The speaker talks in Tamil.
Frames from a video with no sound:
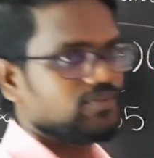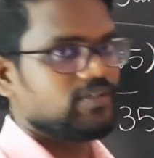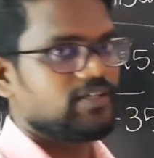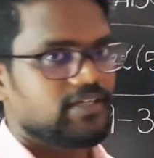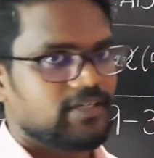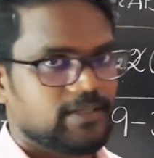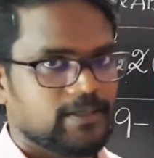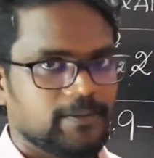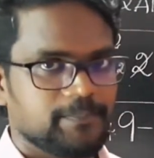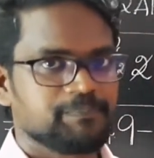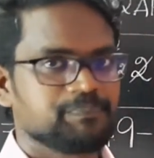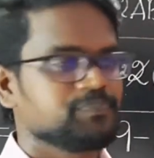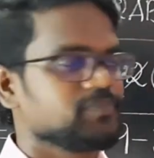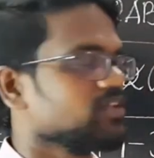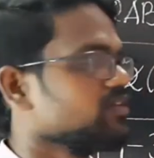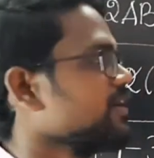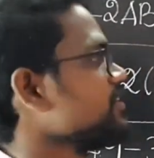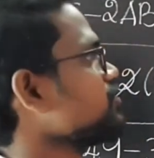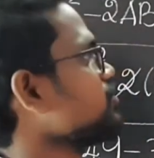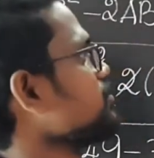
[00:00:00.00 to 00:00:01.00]
சொல்லிடலாம்
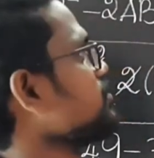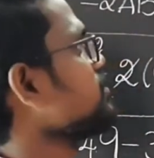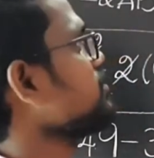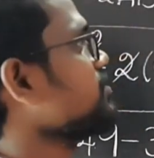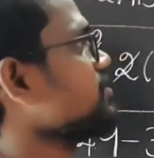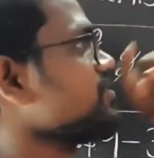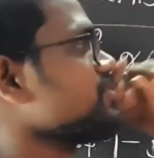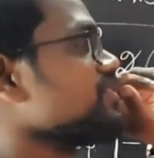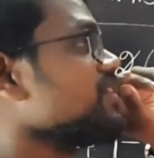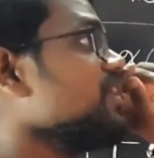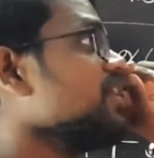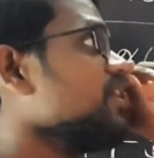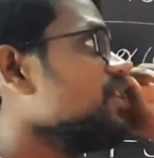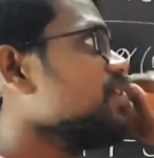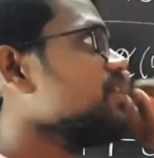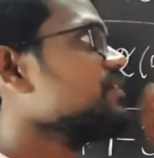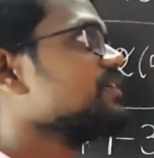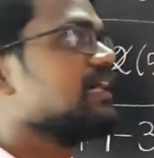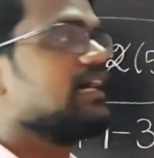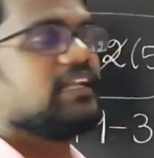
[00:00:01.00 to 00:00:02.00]
ரைட் ஸோ திஸ் இஸ்
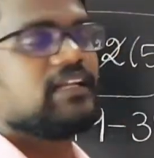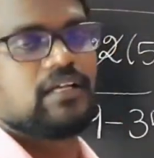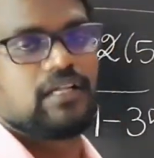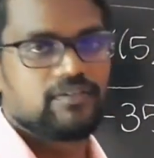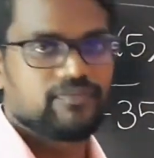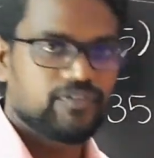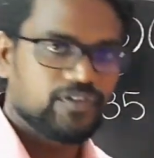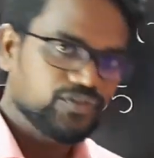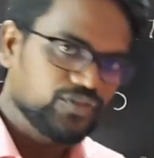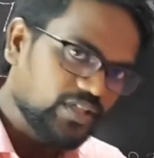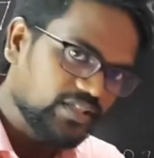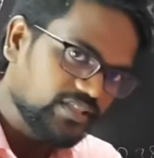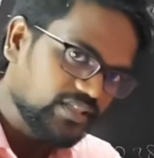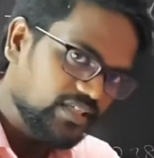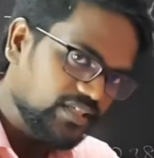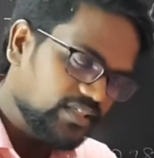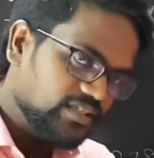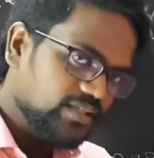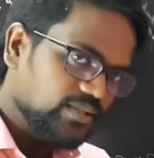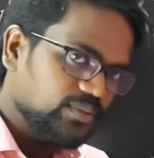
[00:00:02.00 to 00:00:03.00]
டேன் ஆல்ஃபா ஸோ அதில்
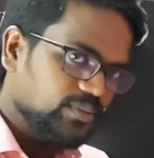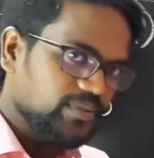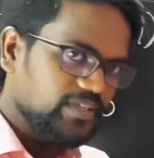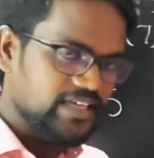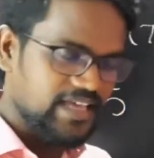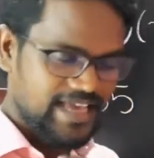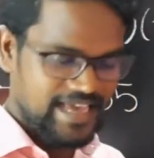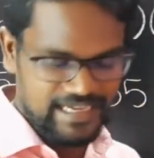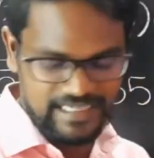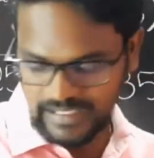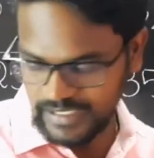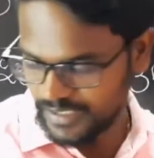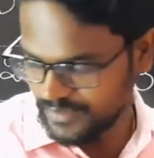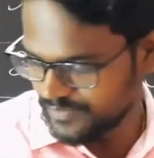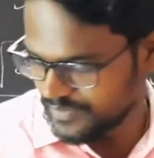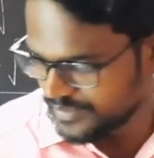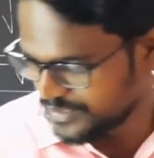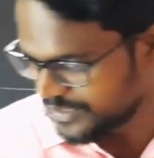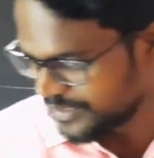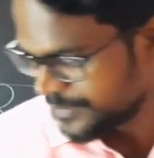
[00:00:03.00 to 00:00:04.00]
இருக்கக்கூடிய ஆங்கிள்
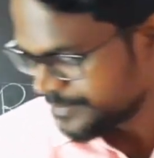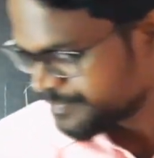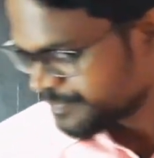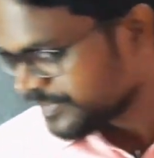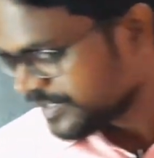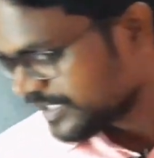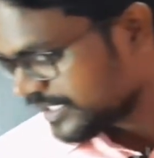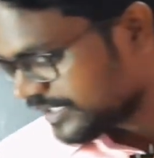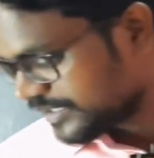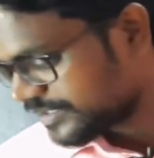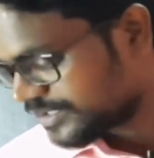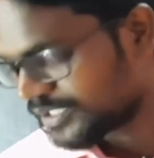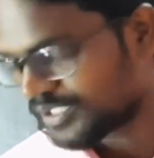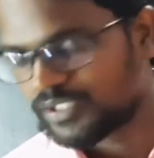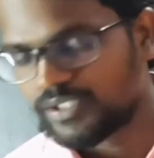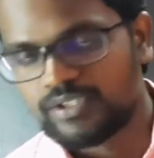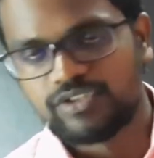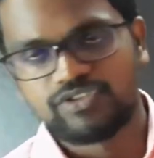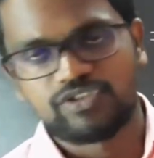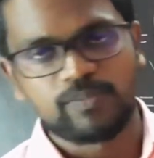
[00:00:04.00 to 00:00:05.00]
வந்து அதுதான்
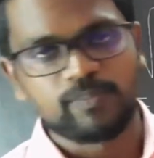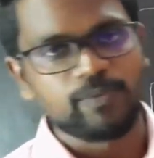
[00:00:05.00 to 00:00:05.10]
ஸோ